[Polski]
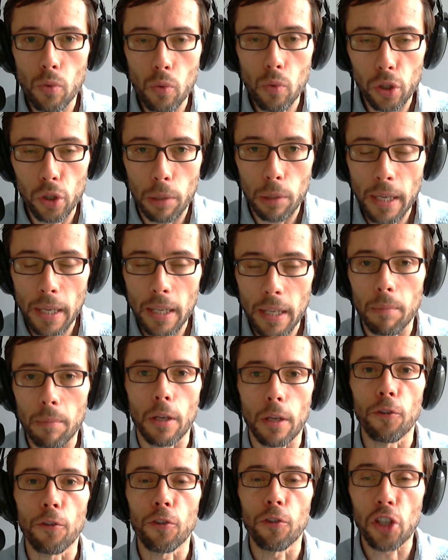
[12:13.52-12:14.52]
uosobieniem,
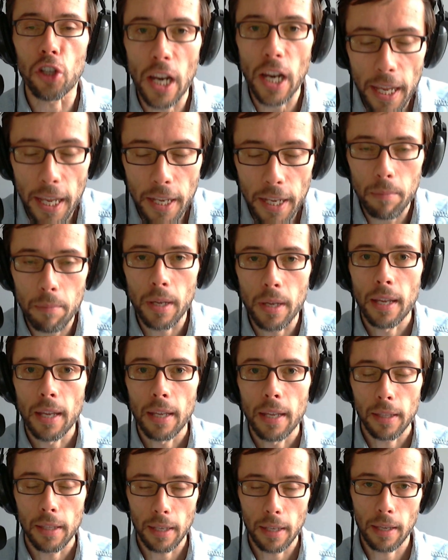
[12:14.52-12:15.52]
wcieleniem
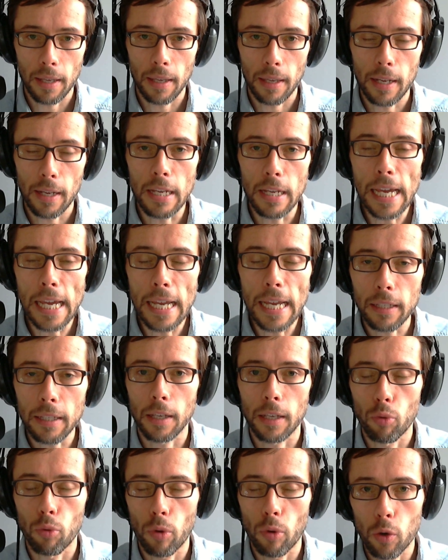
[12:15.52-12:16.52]
tej
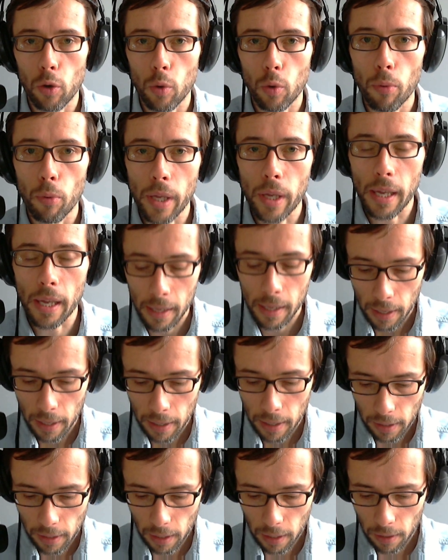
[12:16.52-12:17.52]
klientki, która kupuje
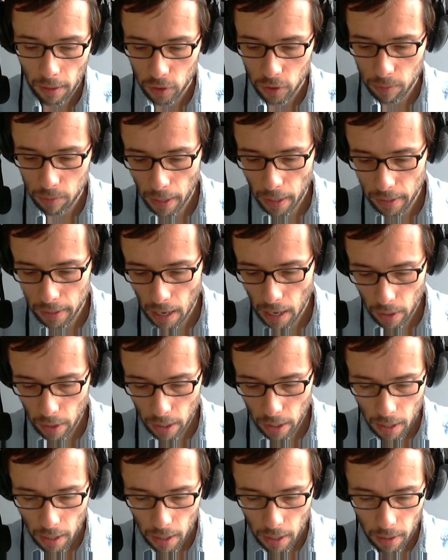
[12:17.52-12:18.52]
te
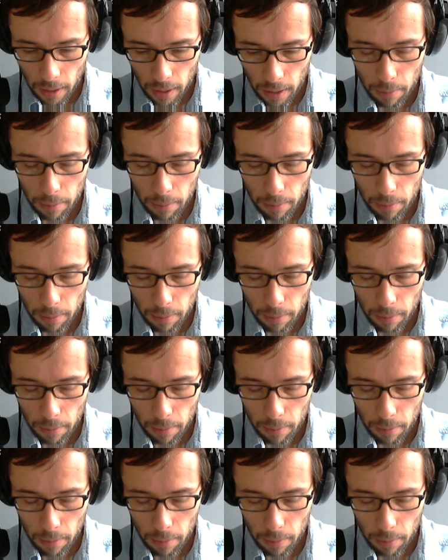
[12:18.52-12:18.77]
wspaniałe e,